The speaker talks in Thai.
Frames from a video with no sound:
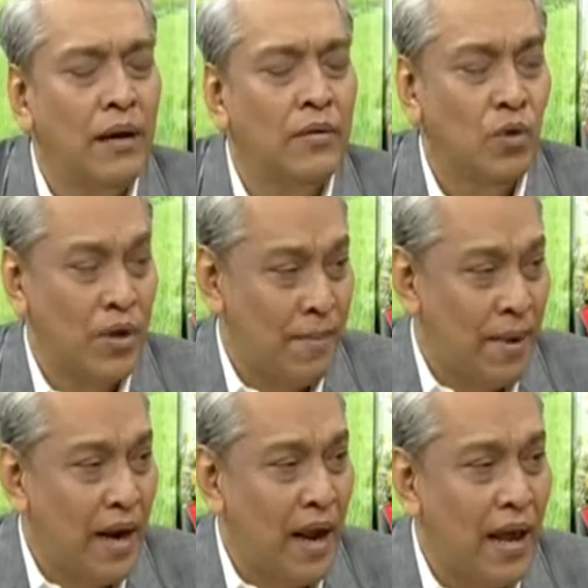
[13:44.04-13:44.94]
เนี่ยส่วนใหญ่
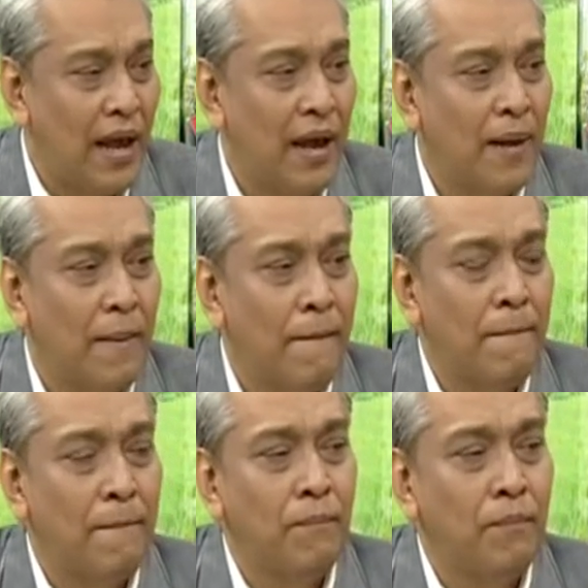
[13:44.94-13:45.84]
เป็นอะไร
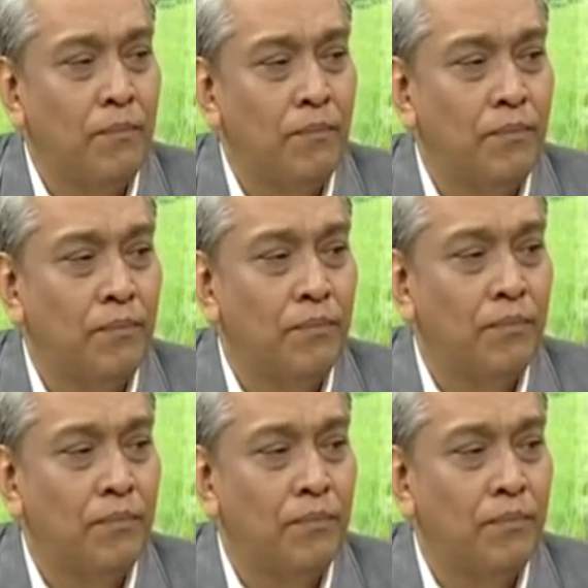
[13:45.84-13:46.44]
โอ้มีค